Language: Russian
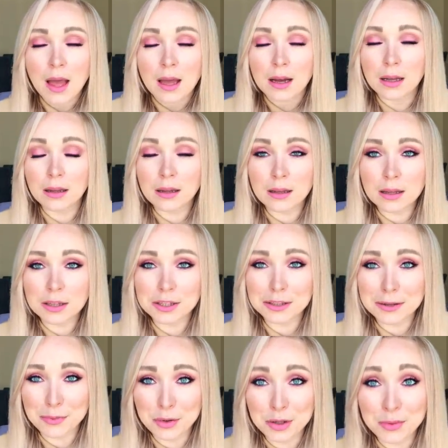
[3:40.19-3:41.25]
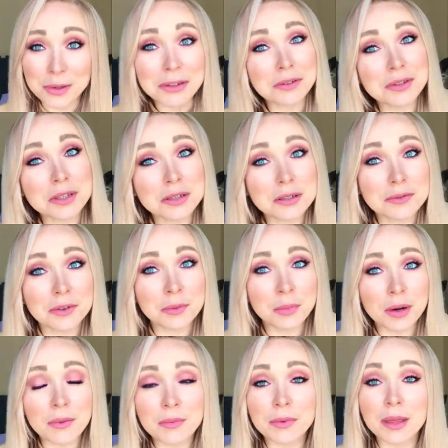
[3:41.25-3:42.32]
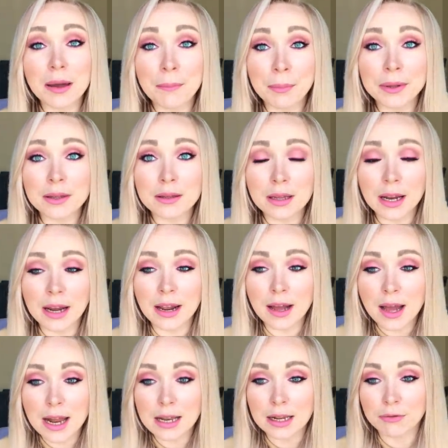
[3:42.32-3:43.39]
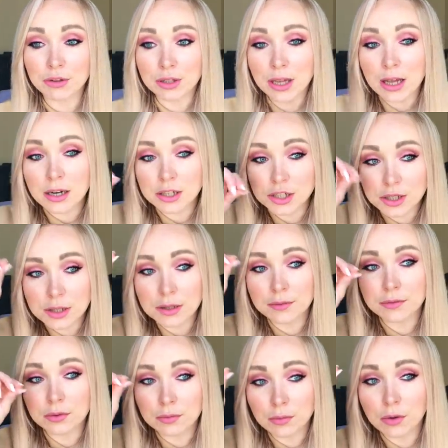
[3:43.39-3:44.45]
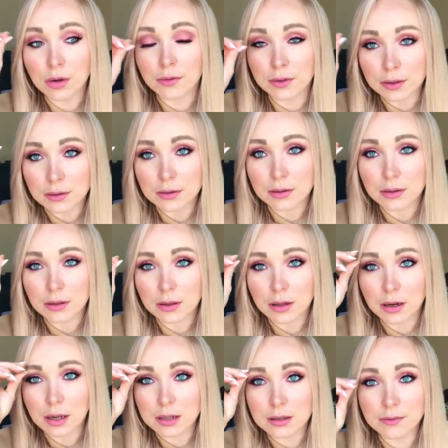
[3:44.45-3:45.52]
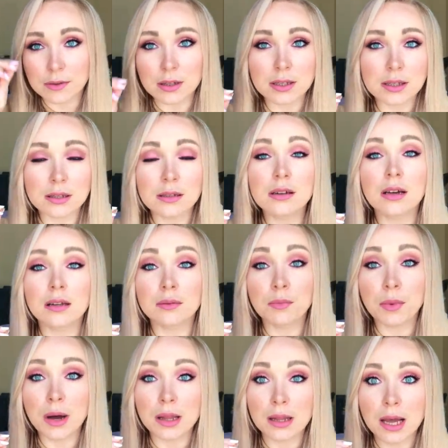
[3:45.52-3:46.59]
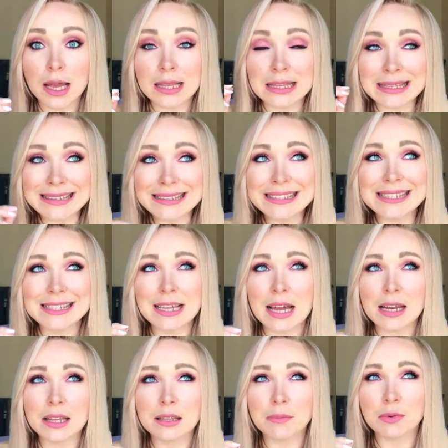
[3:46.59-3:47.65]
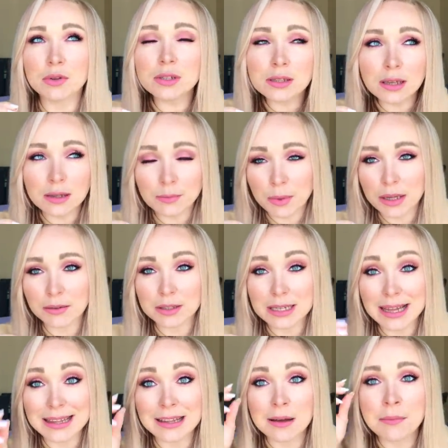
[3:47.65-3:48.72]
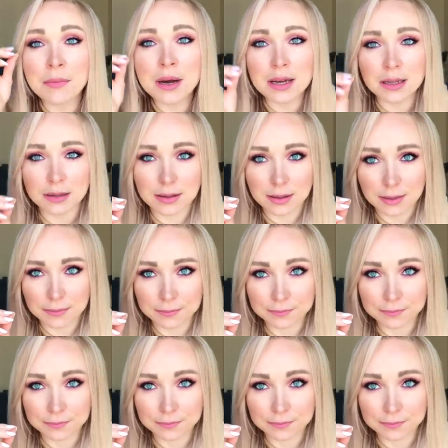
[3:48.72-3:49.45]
Когда я начала присматриваться к своим бровям, я поняла, поняла, реально, вот я расчесываю брови. Раз волосинка отпал. Они стали не просто отпадать, а ломаться.